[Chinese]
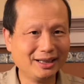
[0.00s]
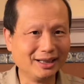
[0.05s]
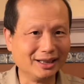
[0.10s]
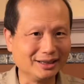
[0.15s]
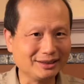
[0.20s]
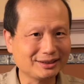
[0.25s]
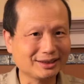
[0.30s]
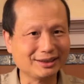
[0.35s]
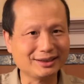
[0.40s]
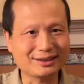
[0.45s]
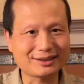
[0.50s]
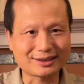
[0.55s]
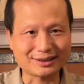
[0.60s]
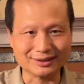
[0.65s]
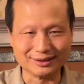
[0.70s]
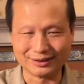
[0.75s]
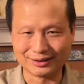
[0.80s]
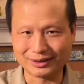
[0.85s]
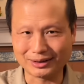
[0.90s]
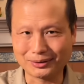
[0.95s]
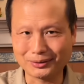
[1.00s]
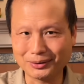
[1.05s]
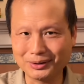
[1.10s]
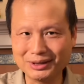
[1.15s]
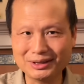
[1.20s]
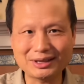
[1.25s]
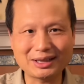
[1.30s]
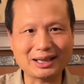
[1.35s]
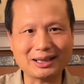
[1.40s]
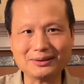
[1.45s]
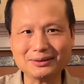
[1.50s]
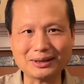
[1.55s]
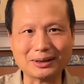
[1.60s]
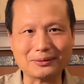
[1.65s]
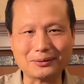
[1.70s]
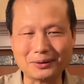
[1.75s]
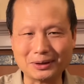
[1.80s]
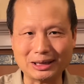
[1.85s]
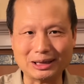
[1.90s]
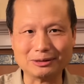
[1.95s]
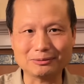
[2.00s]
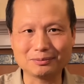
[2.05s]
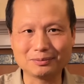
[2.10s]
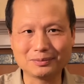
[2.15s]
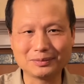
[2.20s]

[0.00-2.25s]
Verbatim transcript: 而且你仔细推敲的话，